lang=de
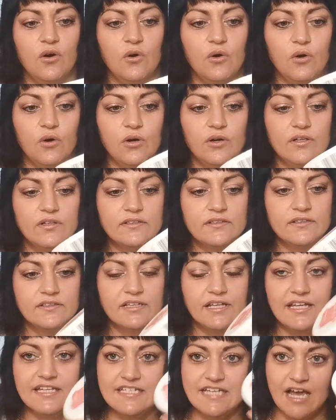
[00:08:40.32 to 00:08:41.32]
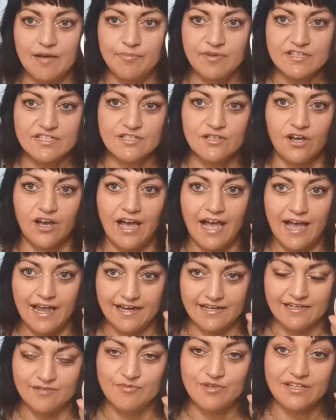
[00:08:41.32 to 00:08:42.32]
Und ich habe jetzt noch
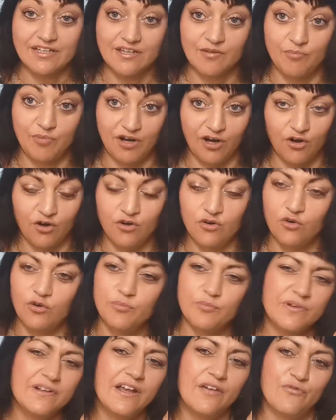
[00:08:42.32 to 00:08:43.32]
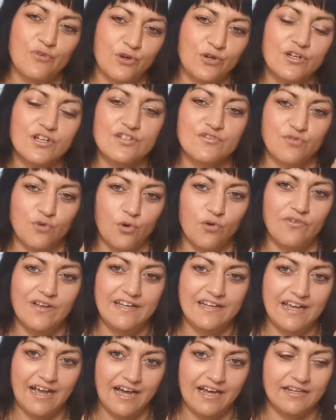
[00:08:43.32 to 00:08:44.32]
einen in Gebrauch und bin dann wirklich froh,
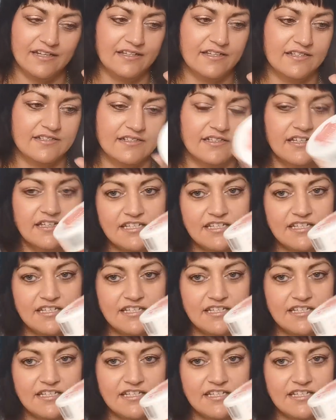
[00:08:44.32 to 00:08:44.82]
wenn der alle ist.